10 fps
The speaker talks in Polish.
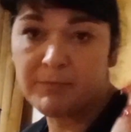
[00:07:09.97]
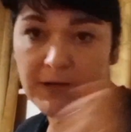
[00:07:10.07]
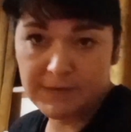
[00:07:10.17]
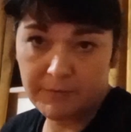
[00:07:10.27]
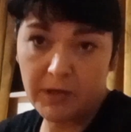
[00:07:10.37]

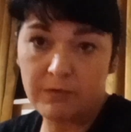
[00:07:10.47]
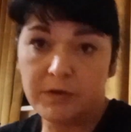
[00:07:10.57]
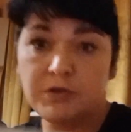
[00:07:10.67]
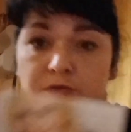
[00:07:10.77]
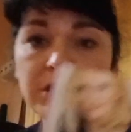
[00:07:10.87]
pokazać Wam, jakie nowe
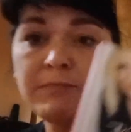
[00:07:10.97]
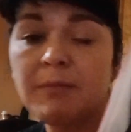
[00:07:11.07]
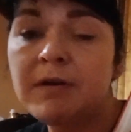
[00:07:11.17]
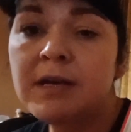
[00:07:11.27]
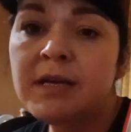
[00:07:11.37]
książki
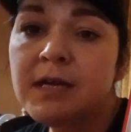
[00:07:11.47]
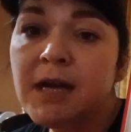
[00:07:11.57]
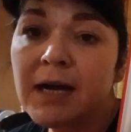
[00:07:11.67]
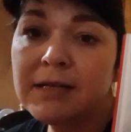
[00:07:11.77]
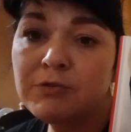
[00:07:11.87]
mam, ale